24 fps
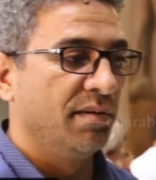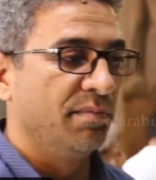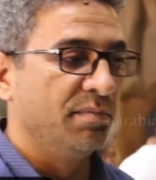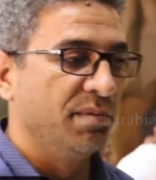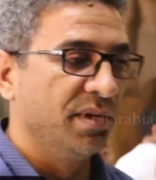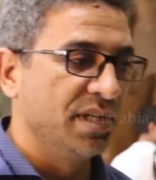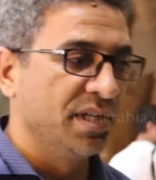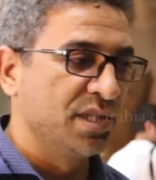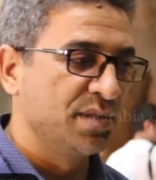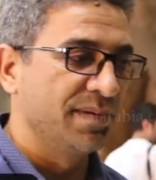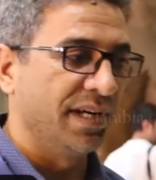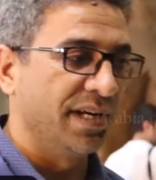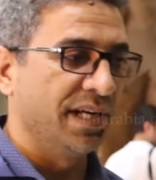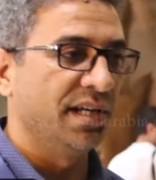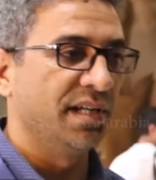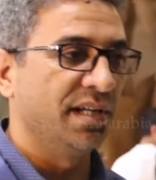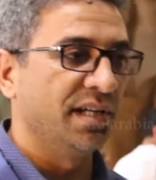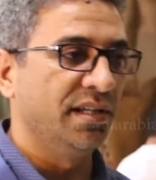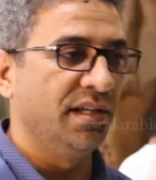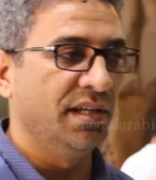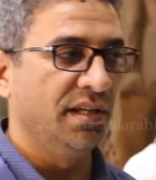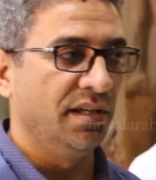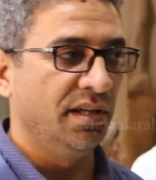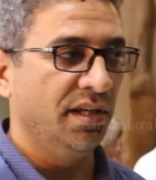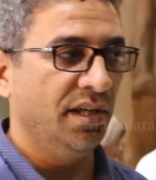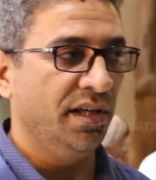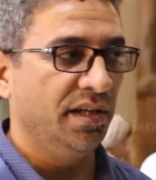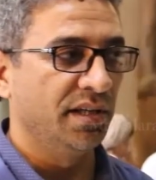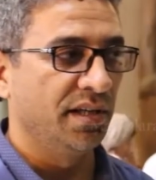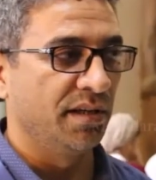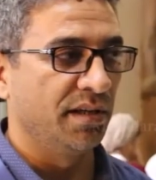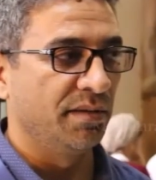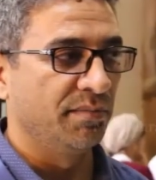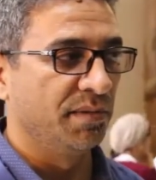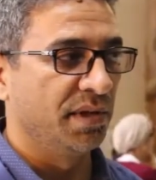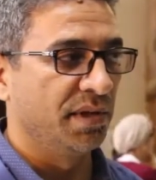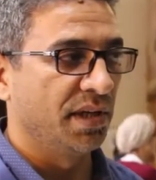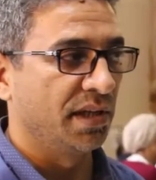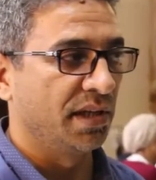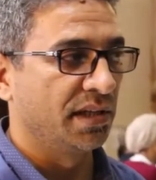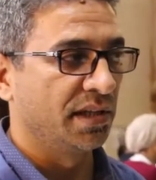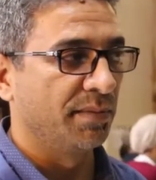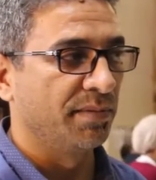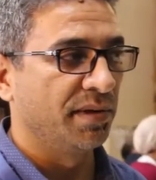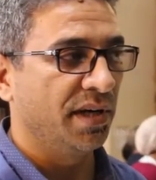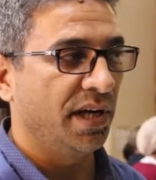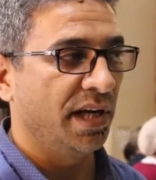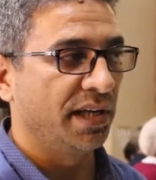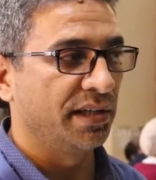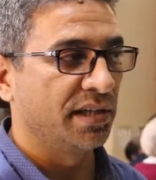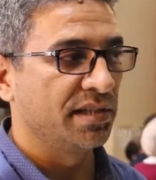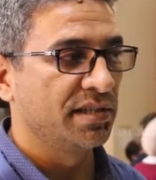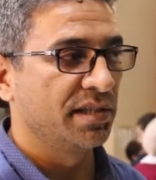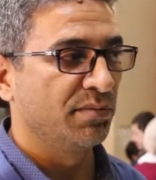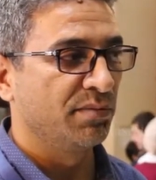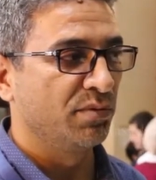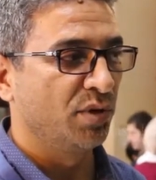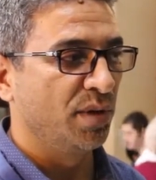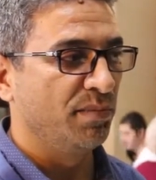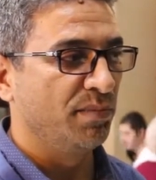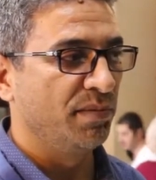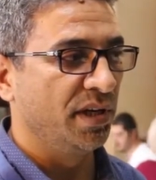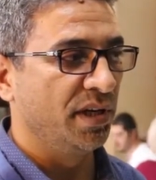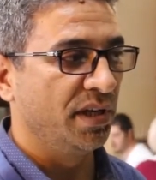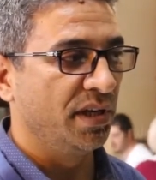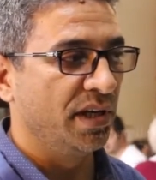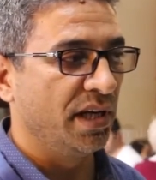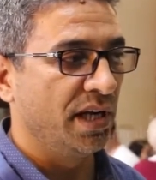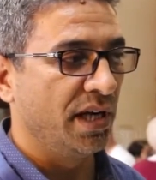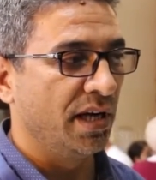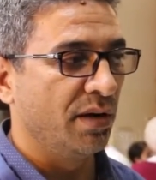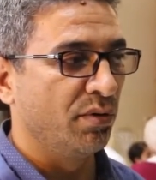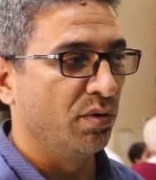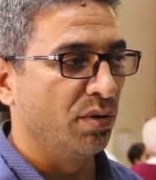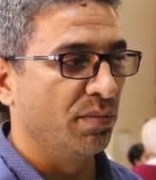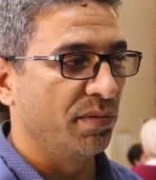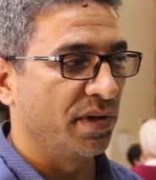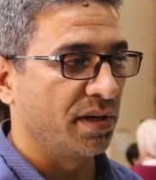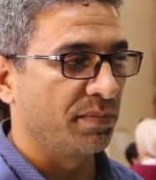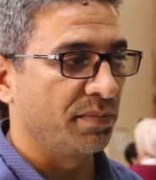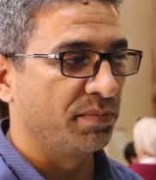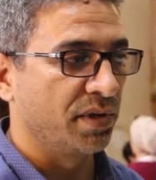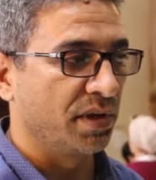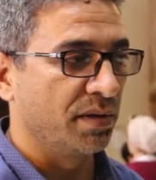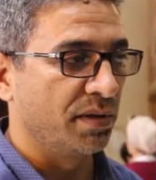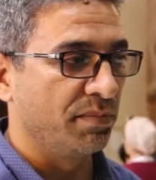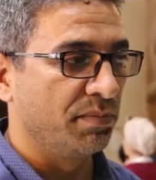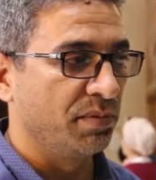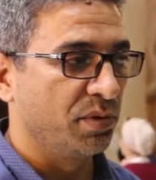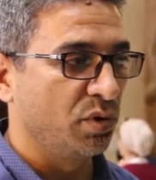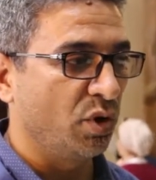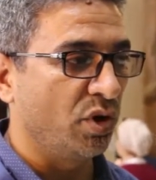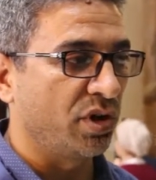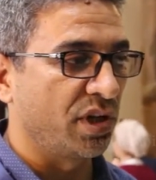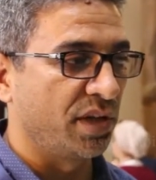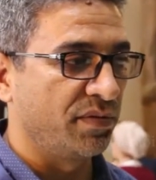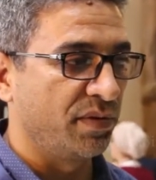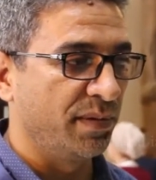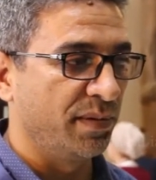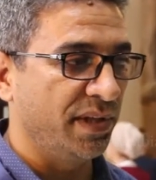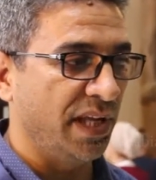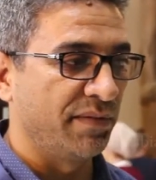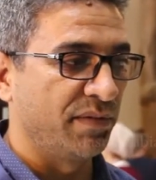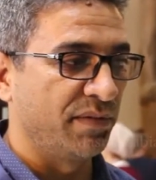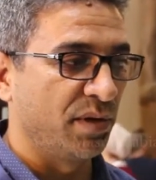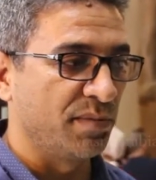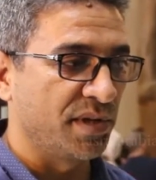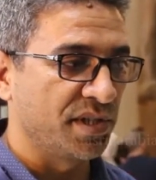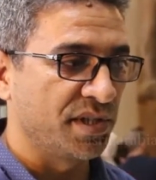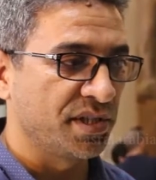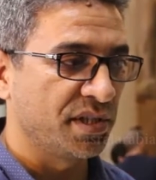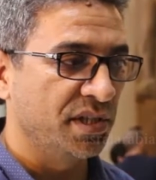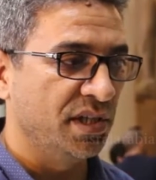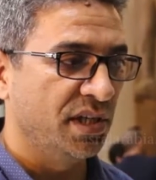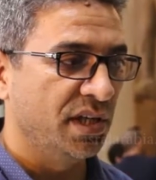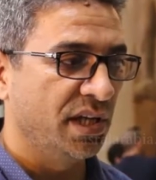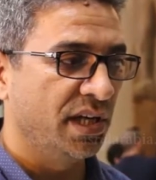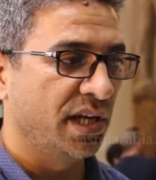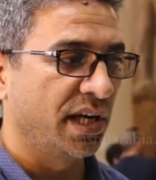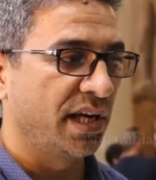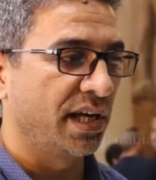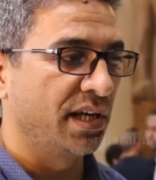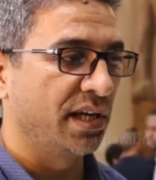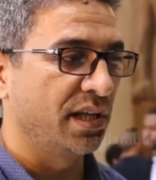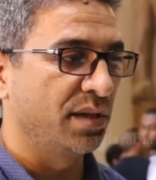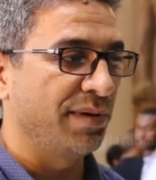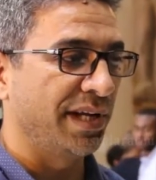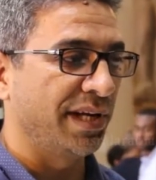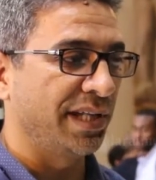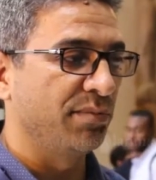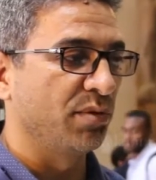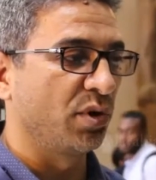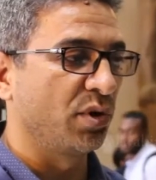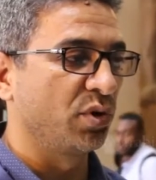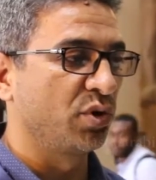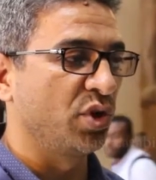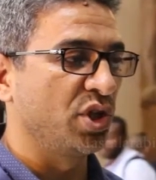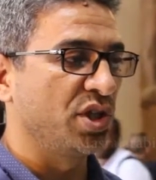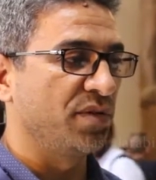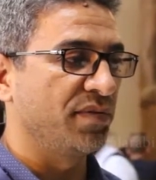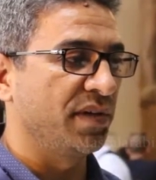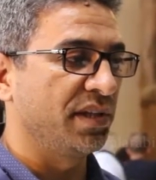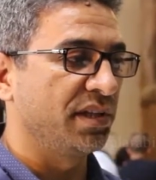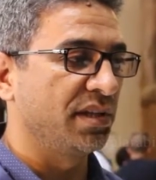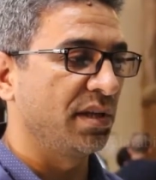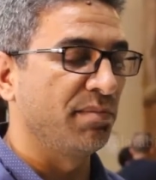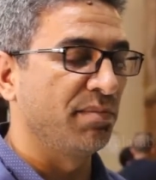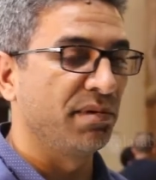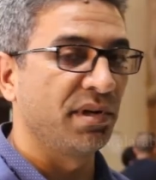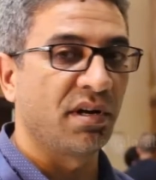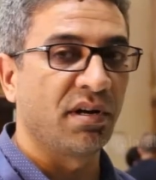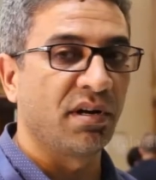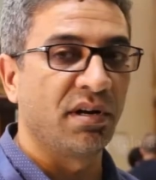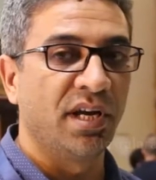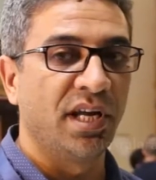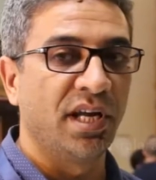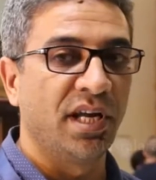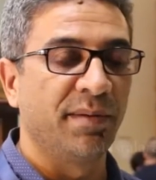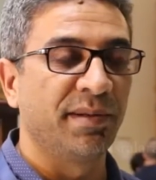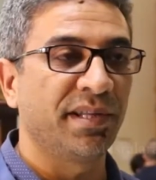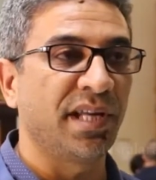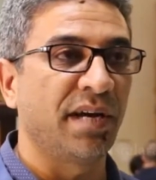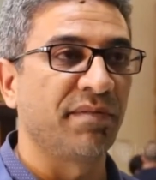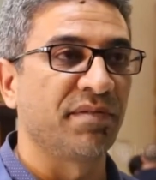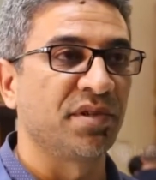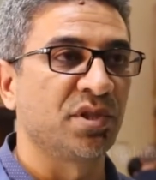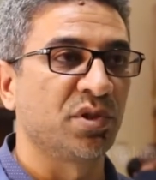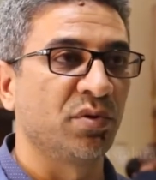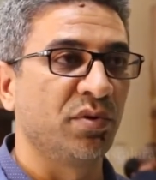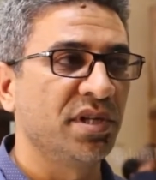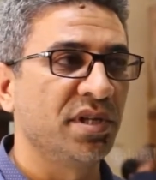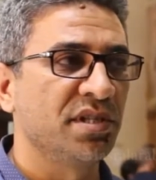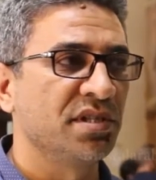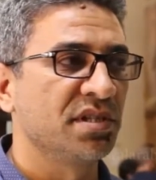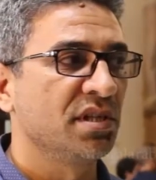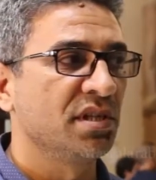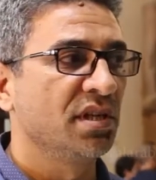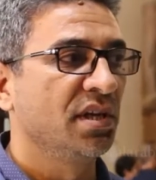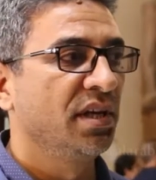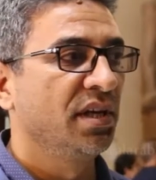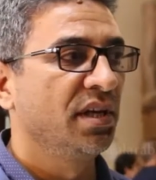بالنسبه لنا دي احنا بنعتبر الحدث ده مهم لان هي اول مره بتعرض في المتحف المصري هي كانت بعد ما اكتشفت تم نقلها الى متحف السويس